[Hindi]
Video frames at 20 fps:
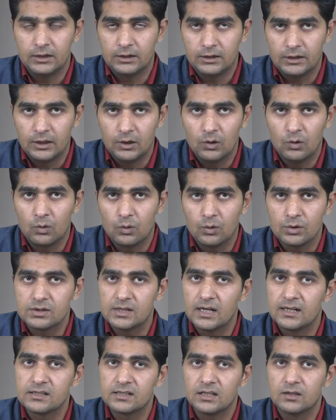इन तीनों को
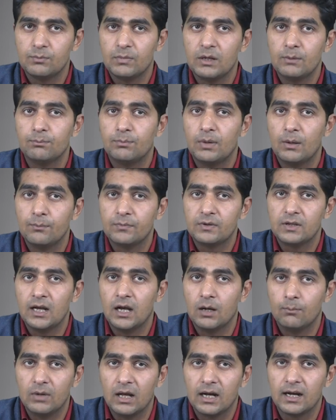संसद में बम से
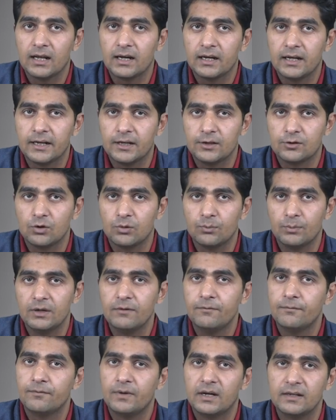हमला करने के जुर्म
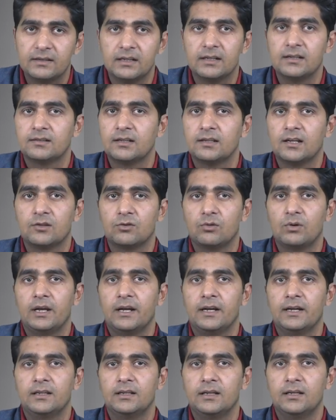में फांसी की सजा सुनाई
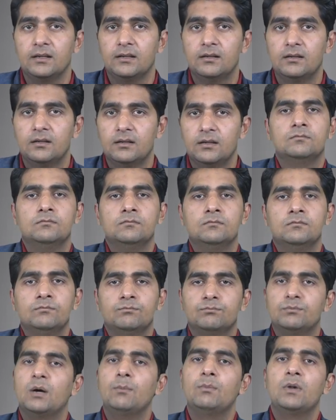गई
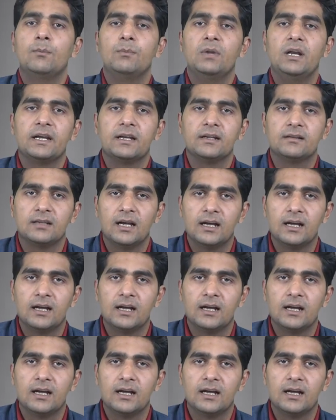थी बम हमले के